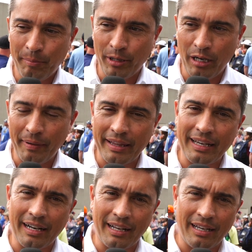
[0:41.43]
pero la
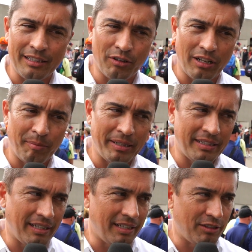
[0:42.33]
verdad que rescato
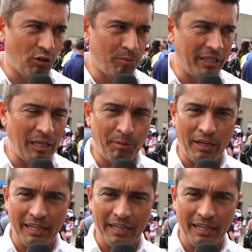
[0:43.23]
realmente todo mi equipo,